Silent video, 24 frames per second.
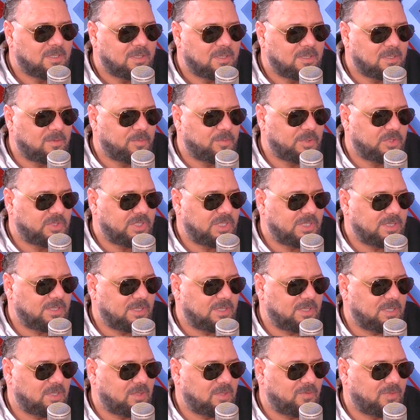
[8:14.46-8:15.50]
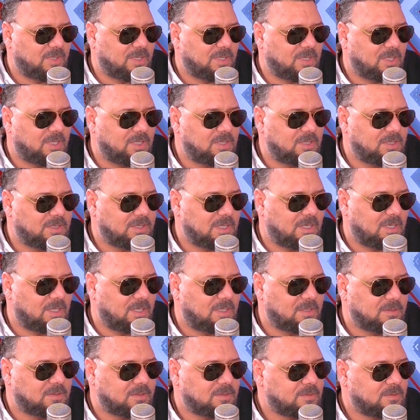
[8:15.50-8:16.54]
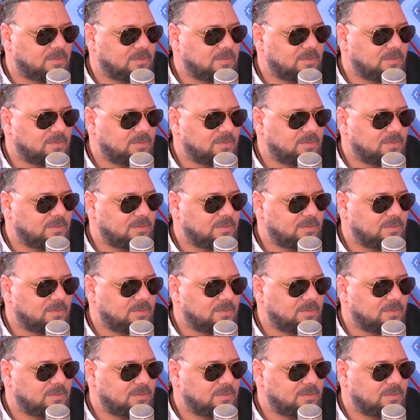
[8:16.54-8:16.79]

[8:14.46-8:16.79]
البيجي زاد يفرض عليك وديما الاغاني